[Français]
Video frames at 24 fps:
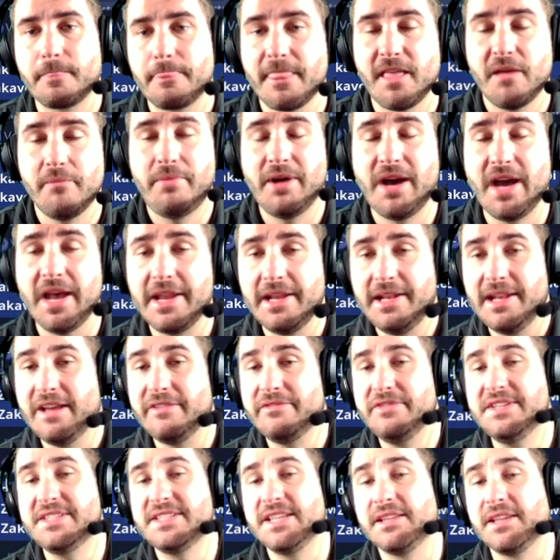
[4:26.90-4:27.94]
Pareil, la
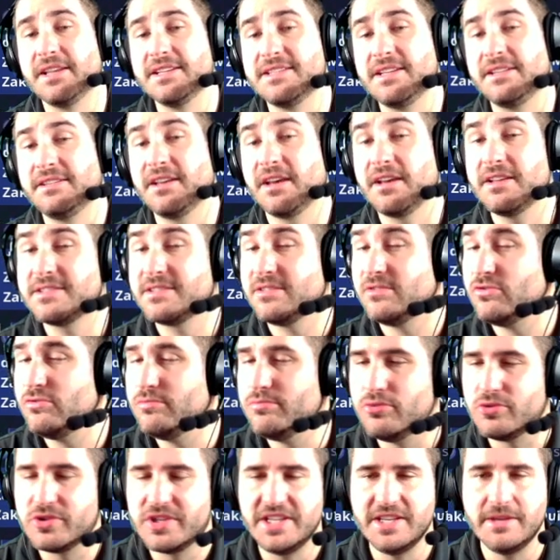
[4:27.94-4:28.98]
vie c'est très intéressant, le
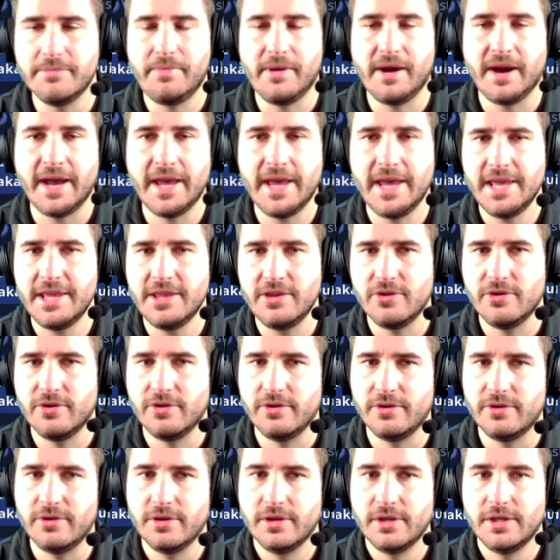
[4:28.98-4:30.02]
bouclier pareil. Euh,
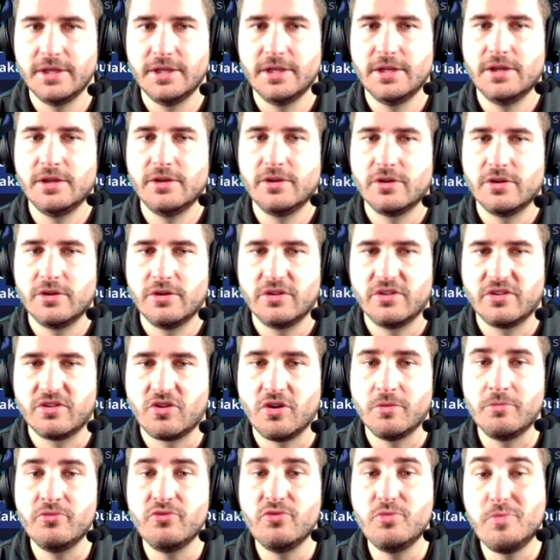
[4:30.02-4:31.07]

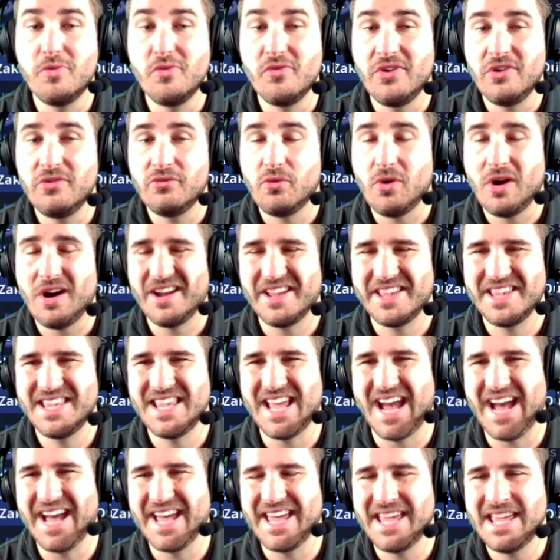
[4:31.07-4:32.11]
comme vous pouvez le voir, il y
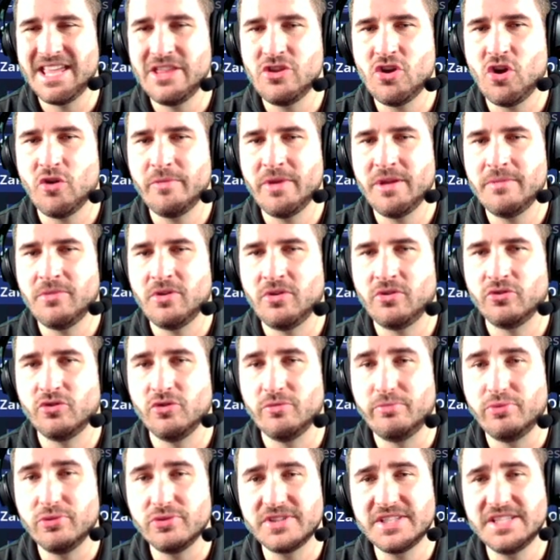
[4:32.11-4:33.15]
a énormément de
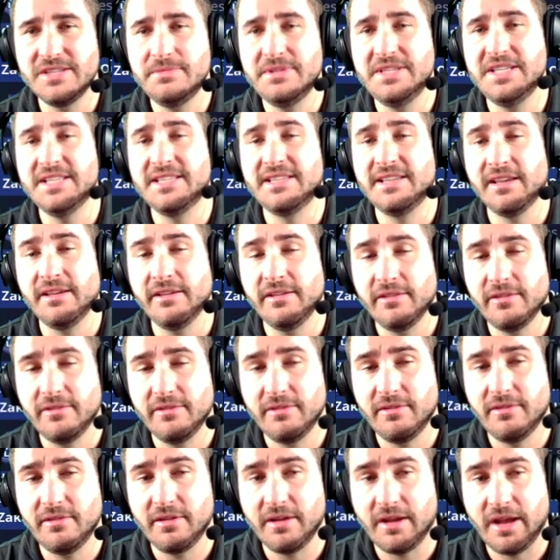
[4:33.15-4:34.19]
possibilités
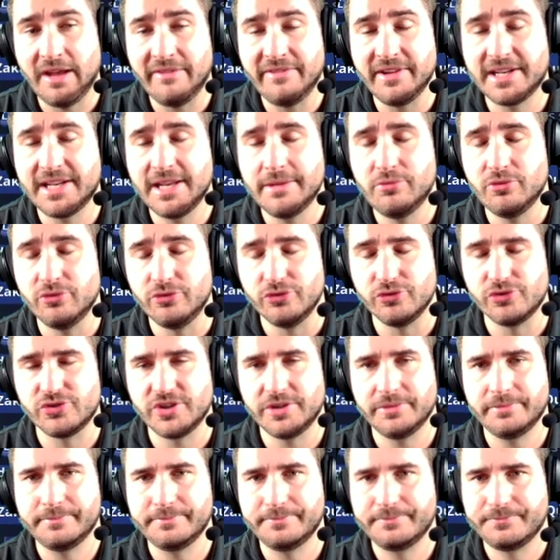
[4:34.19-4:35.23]
avec les bonus.
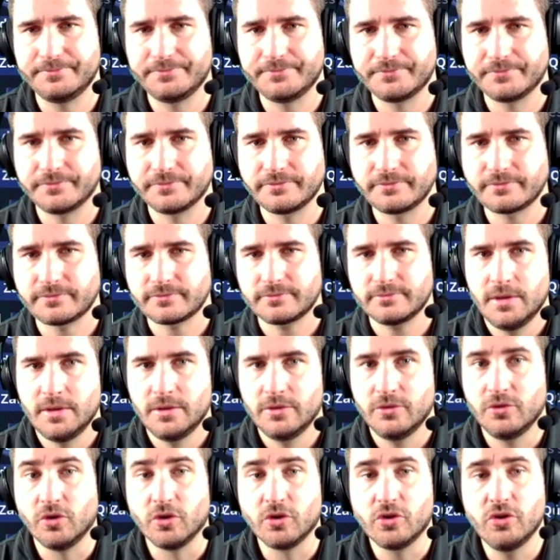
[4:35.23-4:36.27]
Hein.
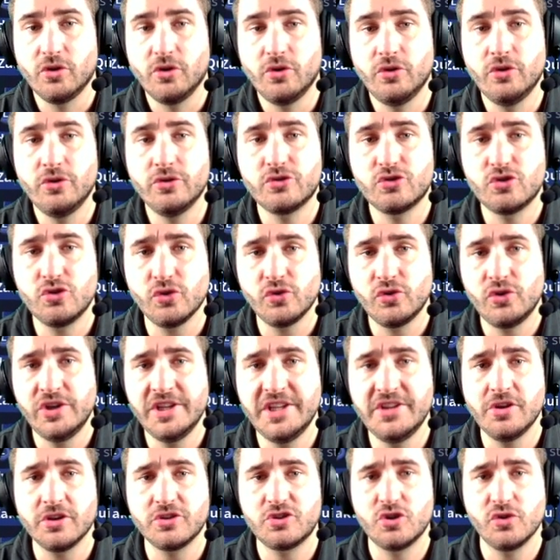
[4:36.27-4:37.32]
Donc le sur
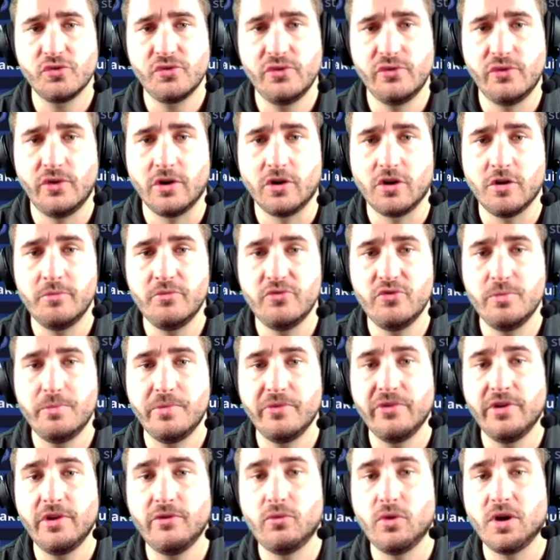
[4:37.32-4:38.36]
leader survivant, comme vous
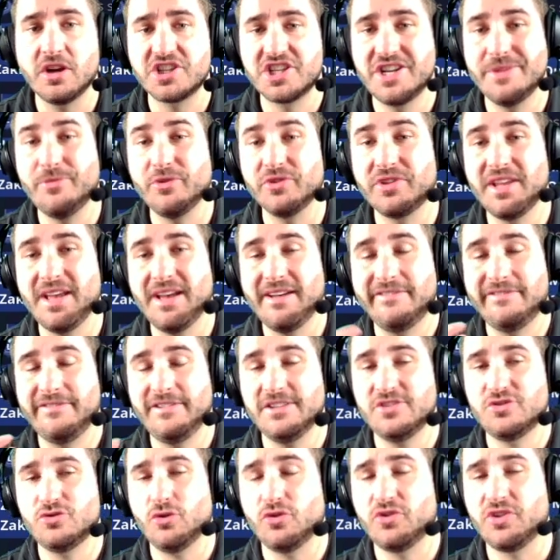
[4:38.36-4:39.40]
pouvez le voir, je l'ai monté à
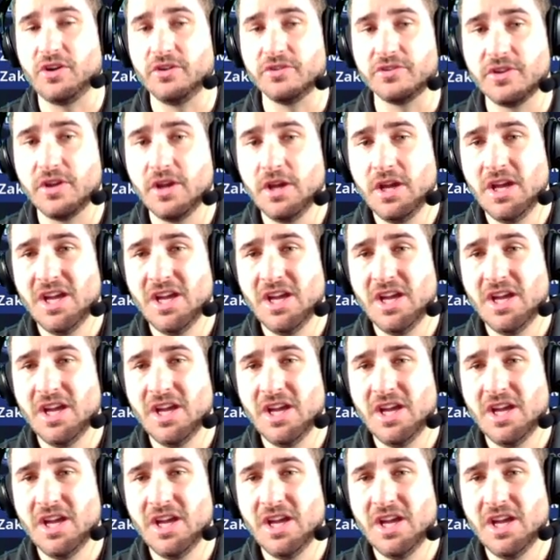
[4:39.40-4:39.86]
20 sur 30.